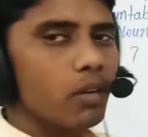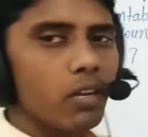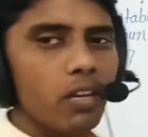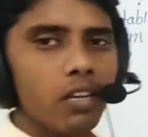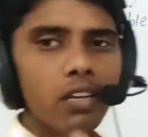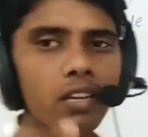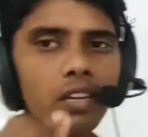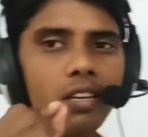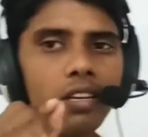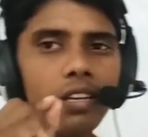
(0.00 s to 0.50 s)

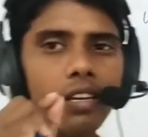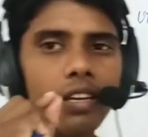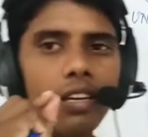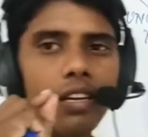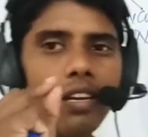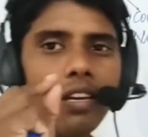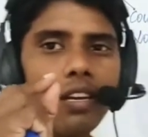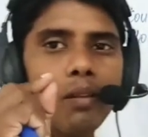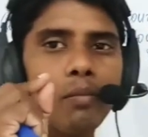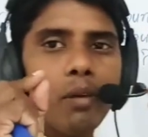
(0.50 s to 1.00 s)
भी
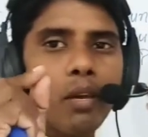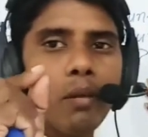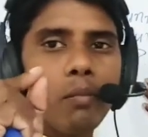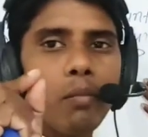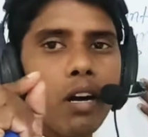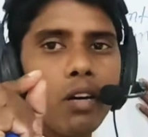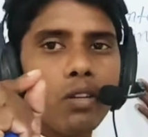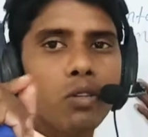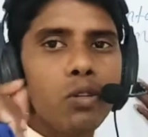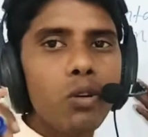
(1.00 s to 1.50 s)
एक भी
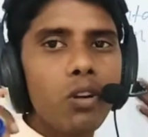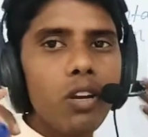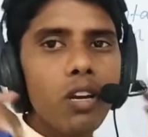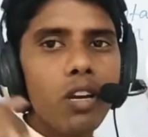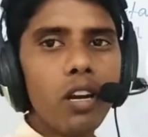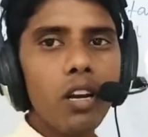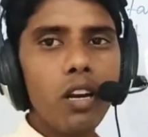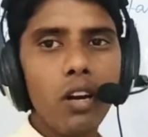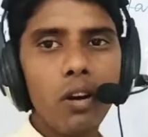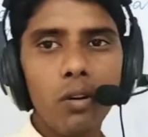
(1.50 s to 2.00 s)
मार्क्स
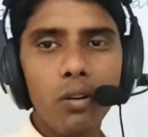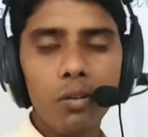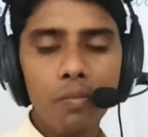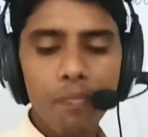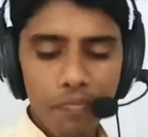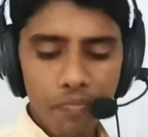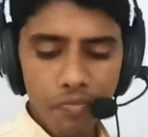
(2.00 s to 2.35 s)
छोड़कर ना आओ